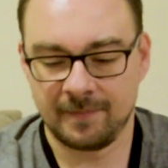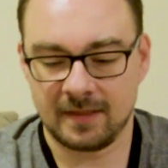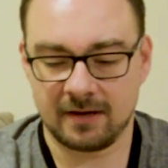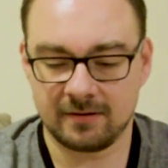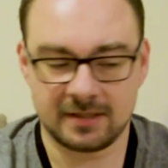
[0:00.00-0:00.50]

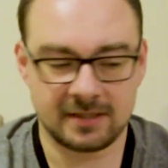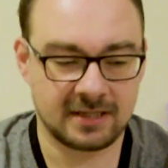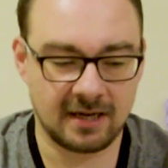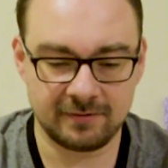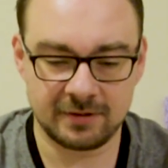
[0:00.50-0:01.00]
tego
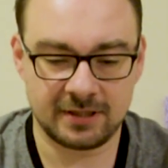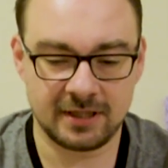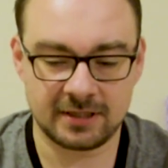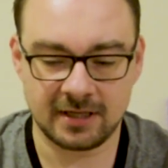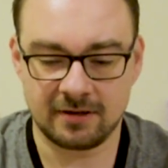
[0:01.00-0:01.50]
zestawu
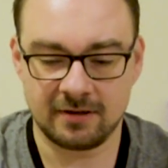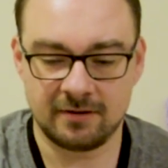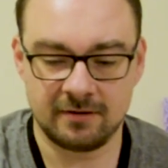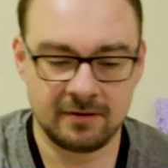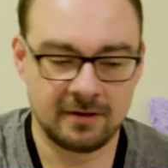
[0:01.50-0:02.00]

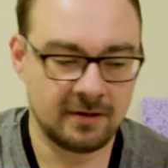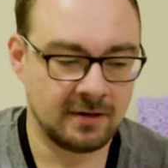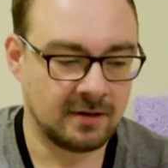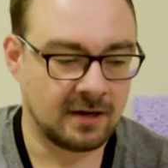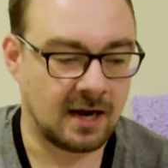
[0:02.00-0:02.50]
dzisiejszego.
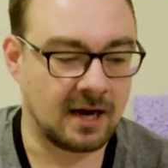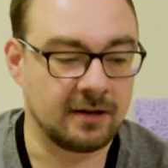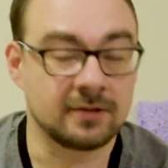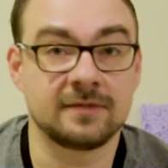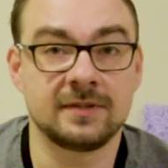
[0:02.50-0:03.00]
A
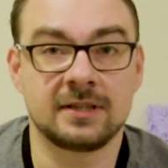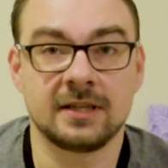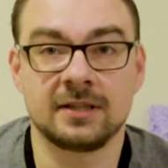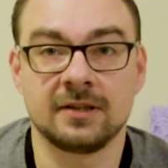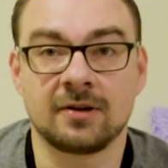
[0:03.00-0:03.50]
i oczywiście,
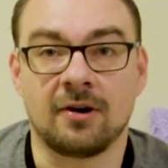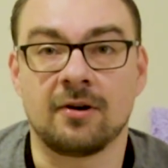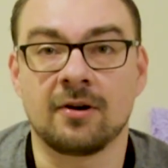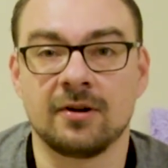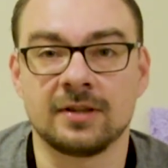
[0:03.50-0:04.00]
jeśli
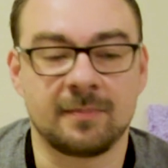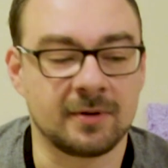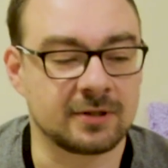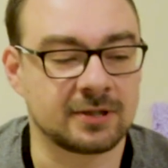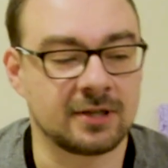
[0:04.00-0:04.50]
to ogląda
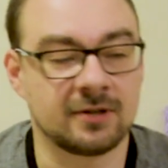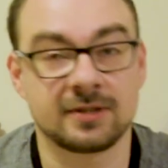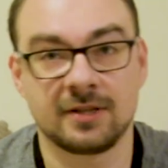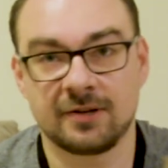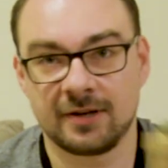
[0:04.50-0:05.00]
Piotr
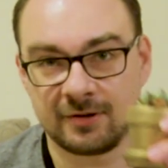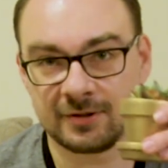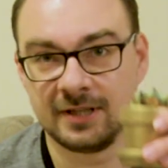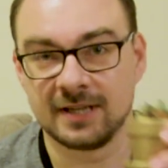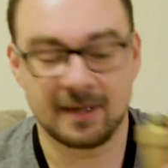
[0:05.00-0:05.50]
Szychowski, to jego
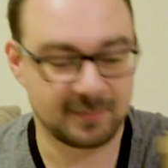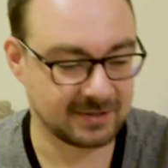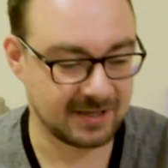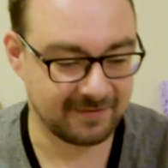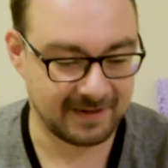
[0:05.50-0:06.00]
roślinka
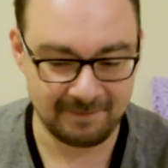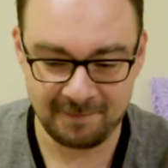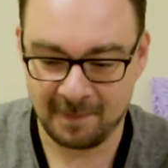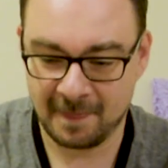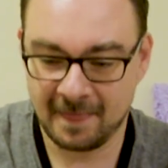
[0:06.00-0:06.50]
pozdrawia.
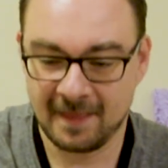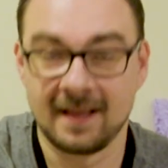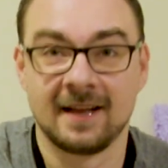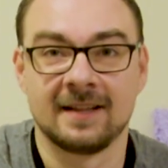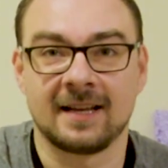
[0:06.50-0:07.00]

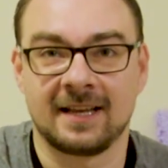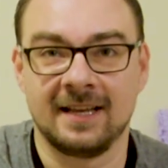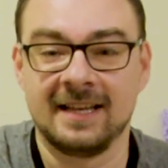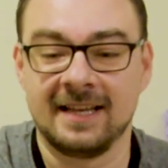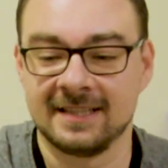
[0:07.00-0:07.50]
Taki
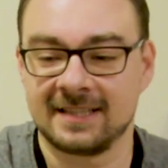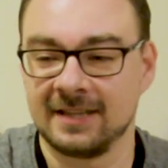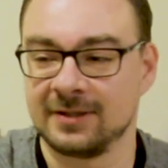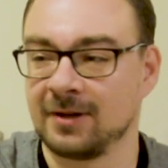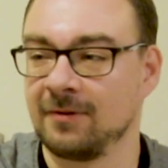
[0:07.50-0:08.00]

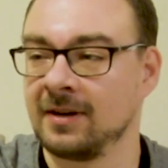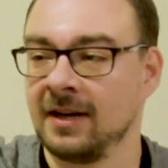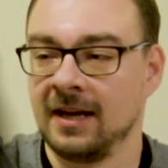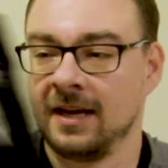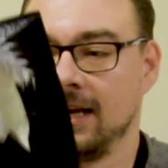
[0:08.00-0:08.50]
inside joke.
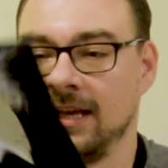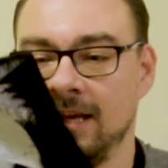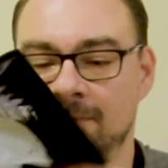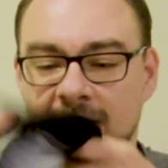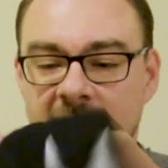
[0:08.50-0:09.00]

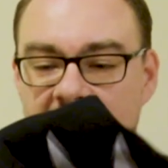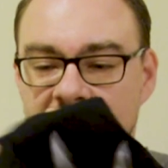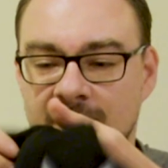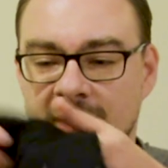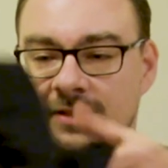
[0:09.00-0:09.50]
I po nie,
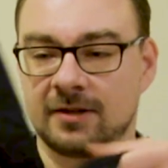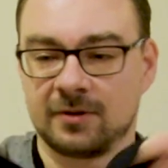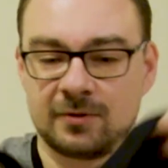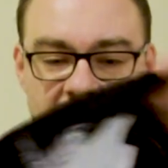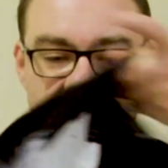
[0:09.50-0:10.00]
słuchajcie,
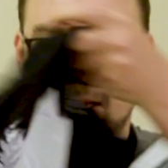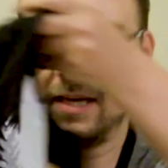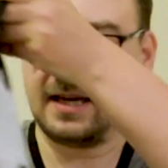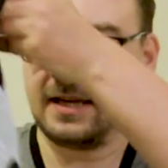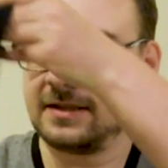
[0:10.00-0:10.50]
koszulka
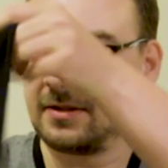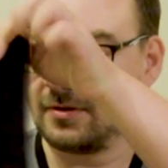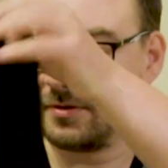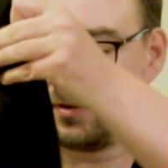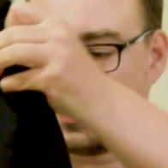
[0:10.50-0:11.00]
jest,
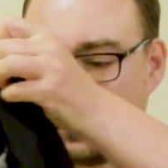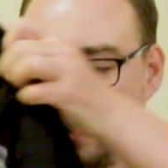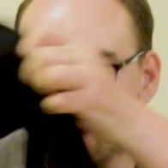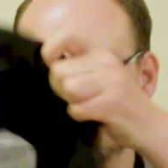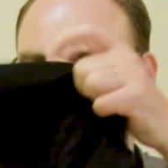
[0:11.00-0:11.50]
koszulka
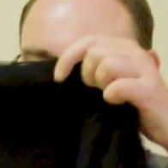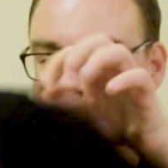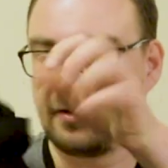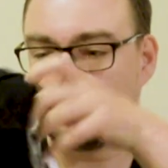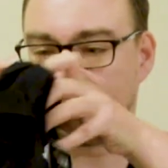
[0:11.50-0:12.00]
jest i
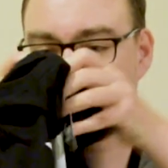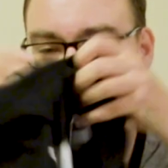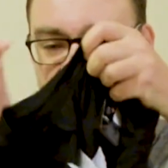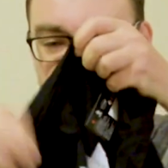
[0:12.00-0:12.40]
tą koszulkę